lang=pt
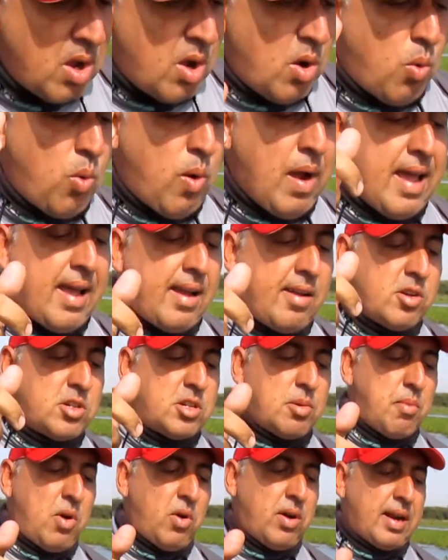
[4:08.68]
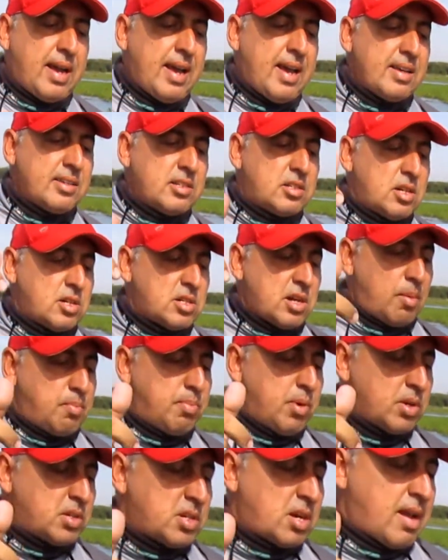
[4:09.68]
o Hélio de Moraes de
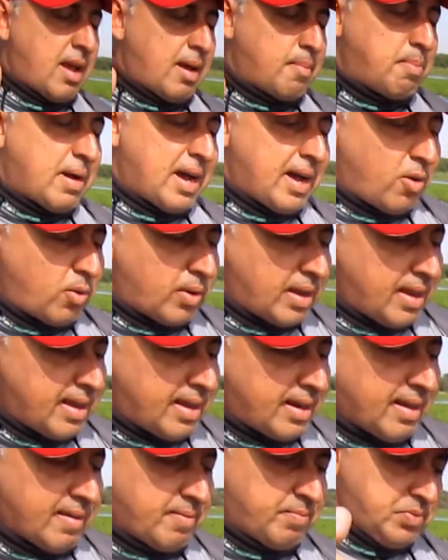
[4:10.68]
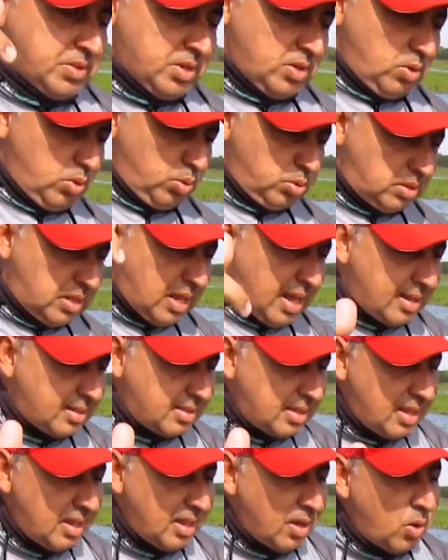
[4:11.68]
Jaboticabal, cara. O
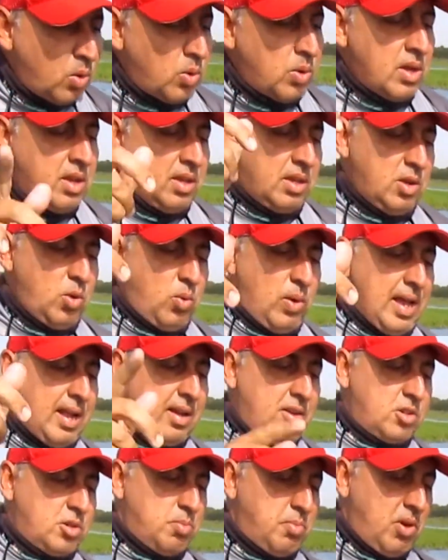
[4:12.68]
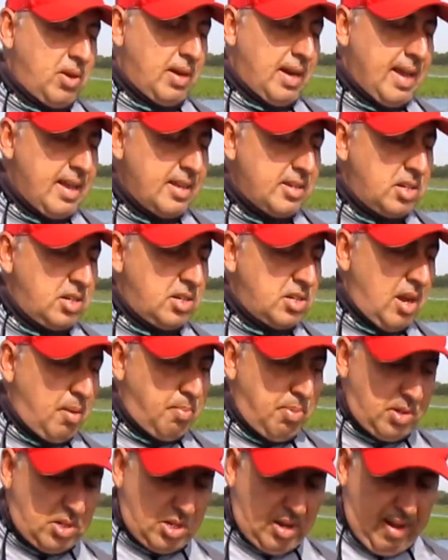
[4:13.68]
Tadeu e o Hélio de Moraes de
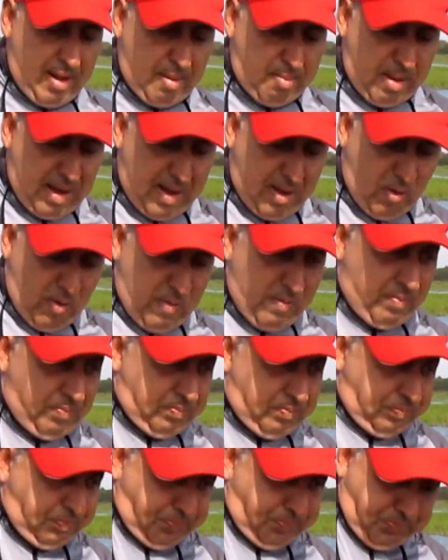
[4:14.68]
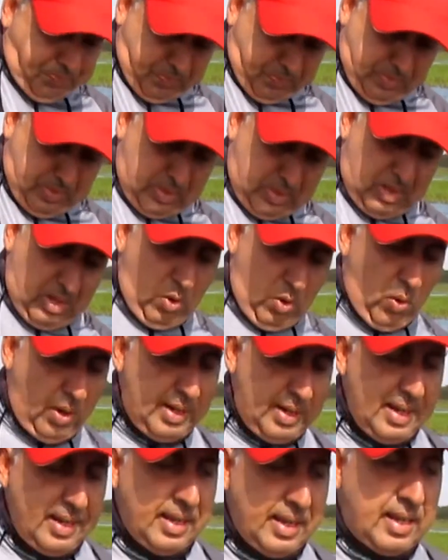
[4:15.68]
Jaboticabal.
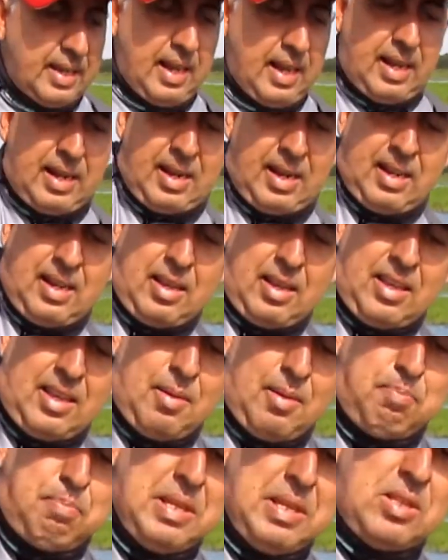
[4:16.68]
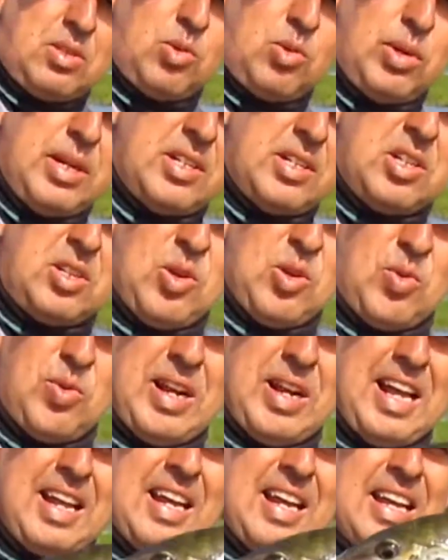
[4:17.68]
Olha aí, cara, que pintura de
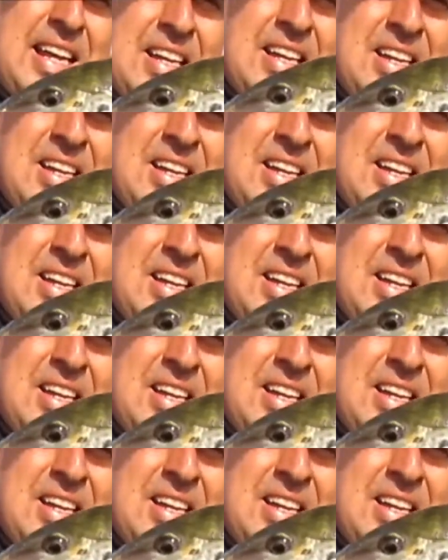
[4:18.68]
tucunaré,